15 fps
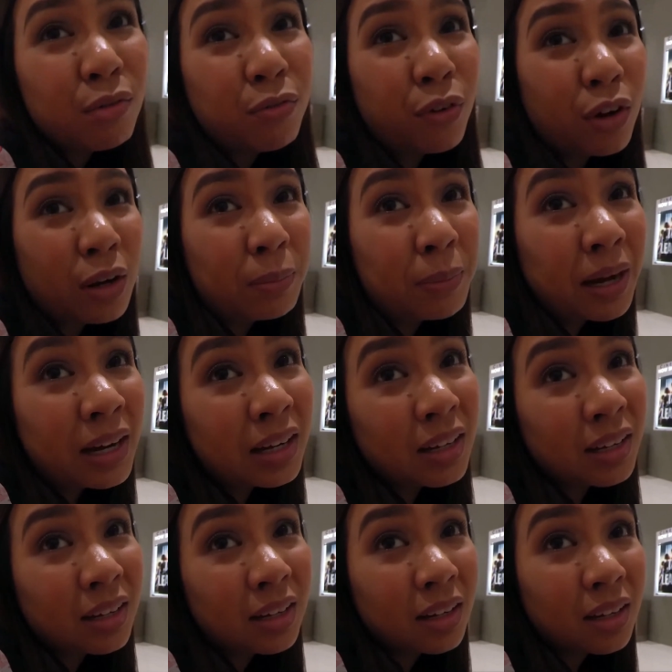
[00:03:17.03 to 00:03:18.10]
Fallback?
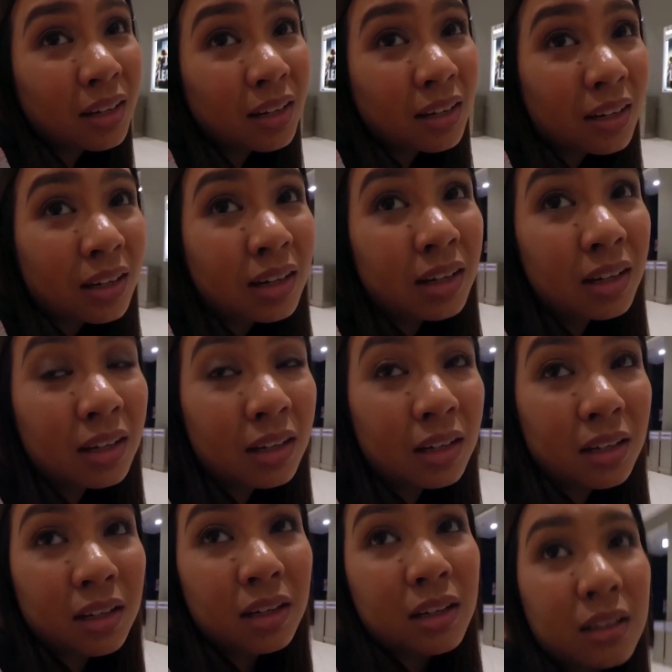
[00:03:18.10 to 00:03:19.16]
Fallback.
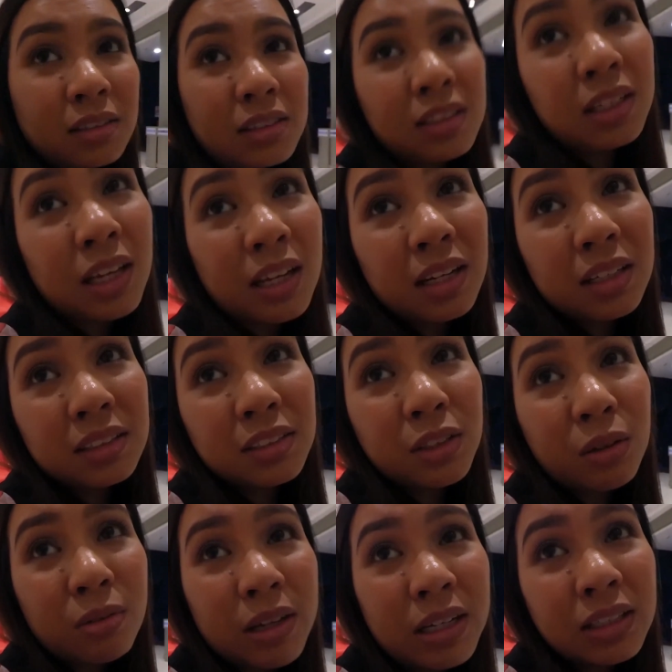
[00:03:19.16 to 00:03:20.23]
Sino yan ang
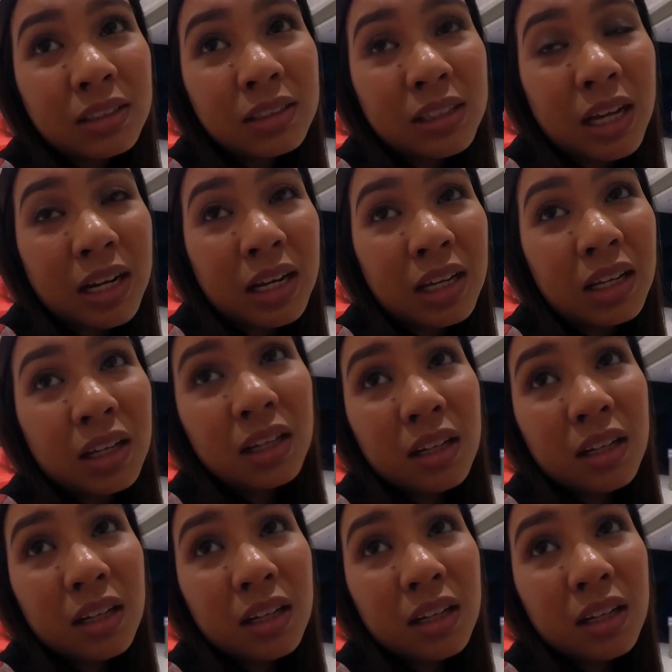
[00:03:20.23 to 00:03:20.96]
showing? Starring?